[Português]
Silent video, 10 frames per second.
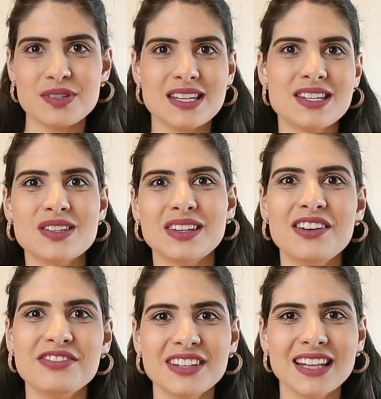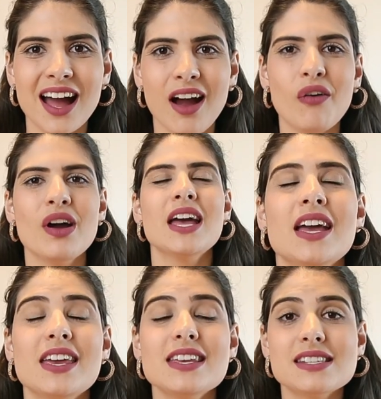usa isso até o final?
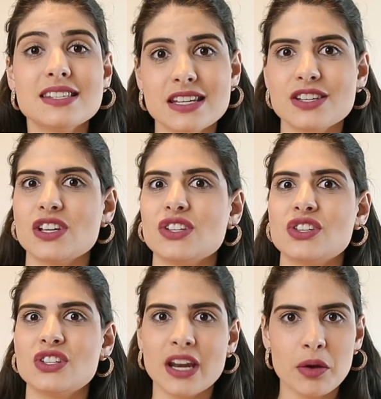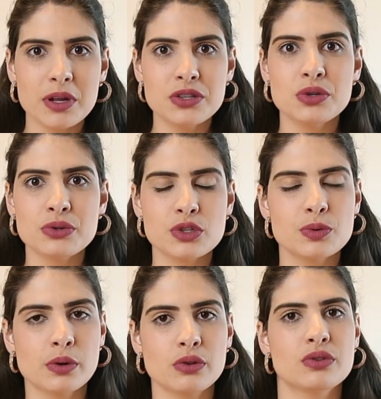E sim, gente, geralmente eu uso
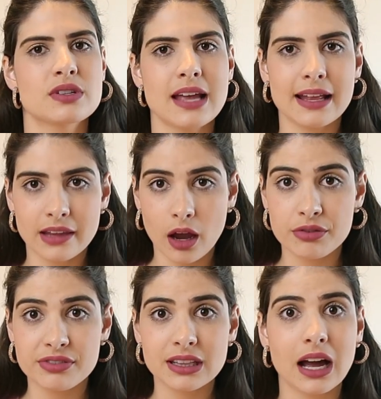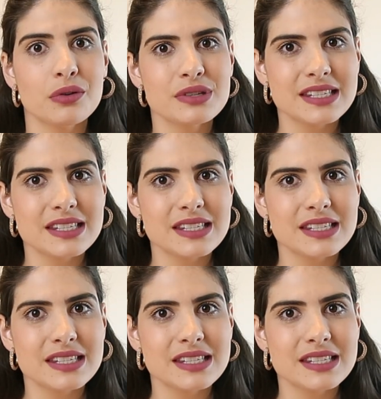os produtos até o final,